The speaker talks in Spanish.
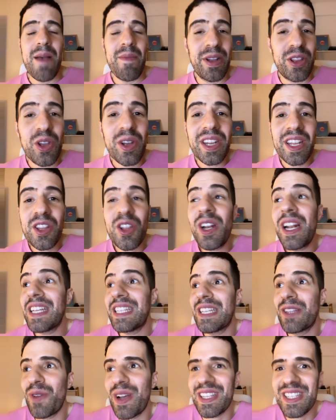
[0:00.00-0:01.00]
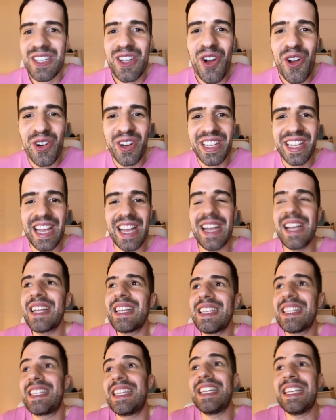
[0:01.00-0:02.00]
Me estoy riendo de la situación, que
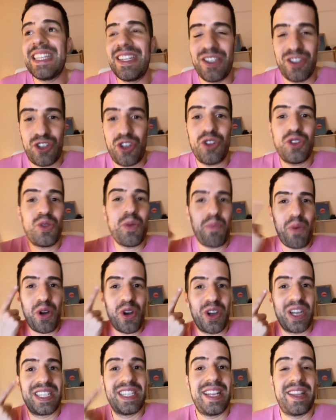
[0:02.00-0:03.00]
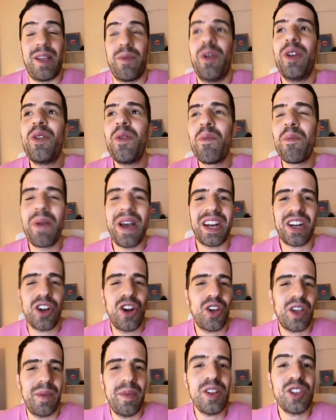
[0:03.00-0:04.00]
si yo supongo que si te muere un perro,
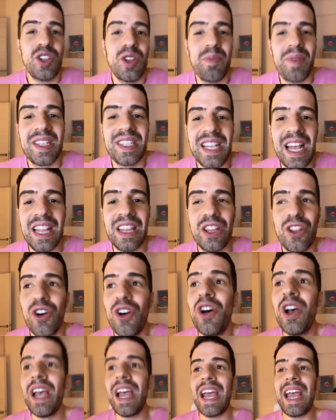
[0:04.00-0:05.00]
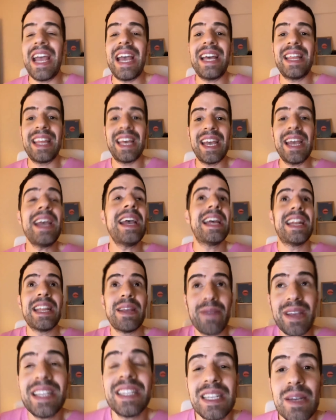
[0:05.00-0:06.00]
lo que menos estoy pensando es de, ni
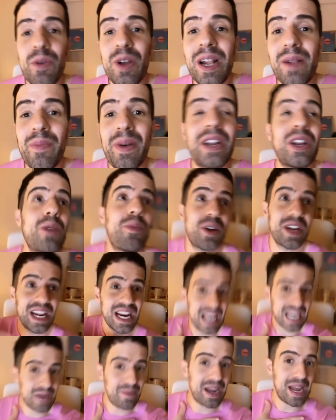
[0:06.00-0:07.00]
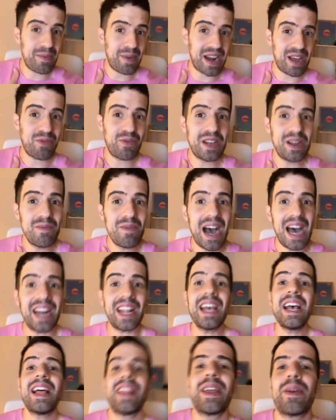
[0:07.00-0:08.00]
bien se muere el perro, poner la cámara para
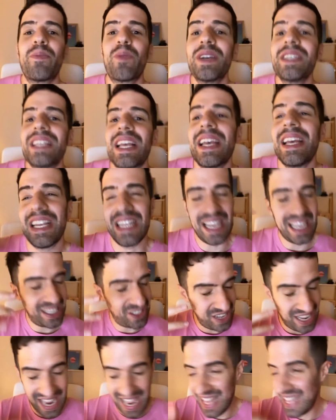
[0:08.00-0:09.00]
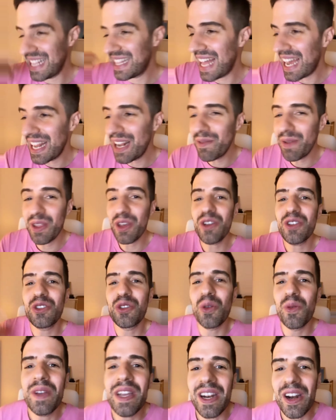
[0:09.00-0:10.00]
filmar, después eh, editar el video y
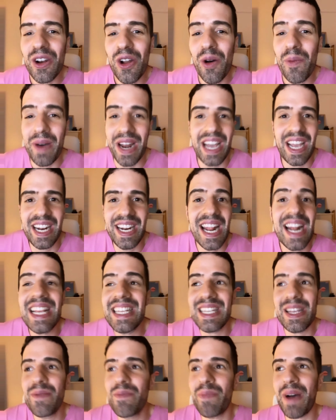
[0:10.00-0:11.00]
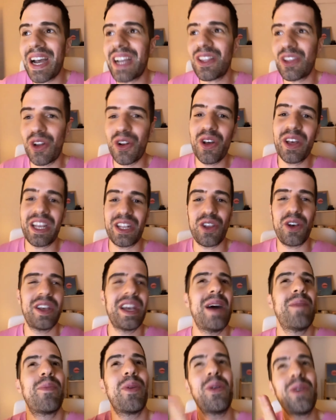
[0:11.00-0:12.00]
subirlo para generar ese impacto, ¿no? De que todos
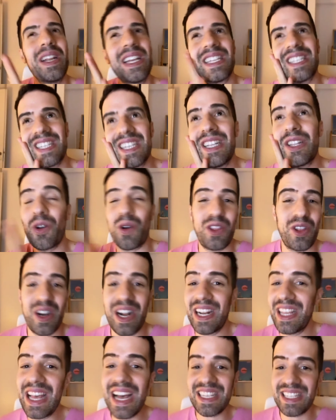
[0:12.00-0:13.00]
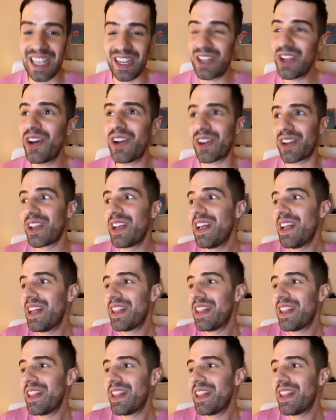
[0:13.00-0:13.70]
digan, pobrecito, cuando en realidad, señor,